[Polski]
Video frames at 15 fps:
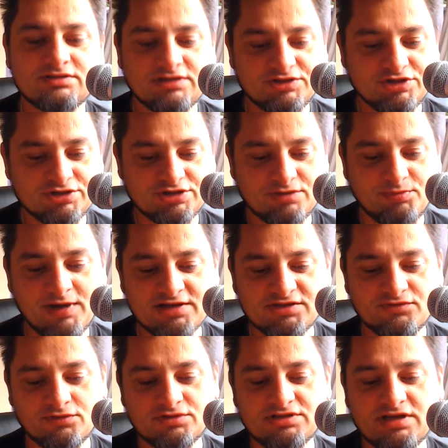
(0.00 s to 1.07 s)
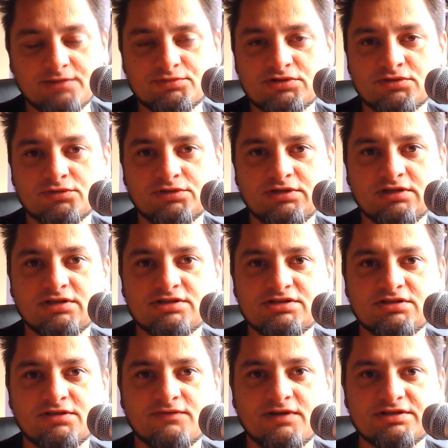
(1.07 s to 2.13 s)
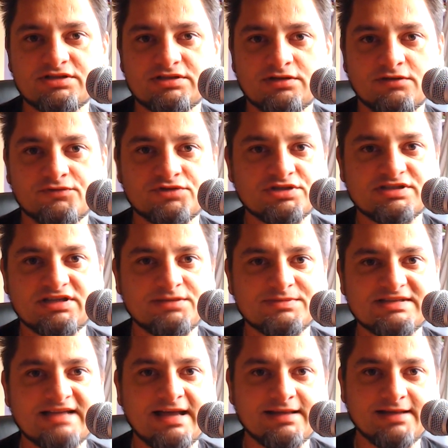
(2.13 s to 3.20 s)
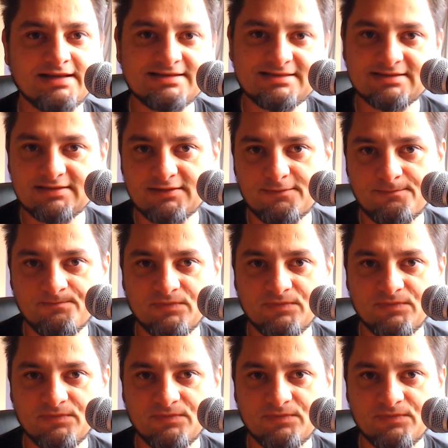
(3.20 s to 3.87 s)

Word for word: Znaczy, że państwo chce absolutnie decydować o wszystkim za nas,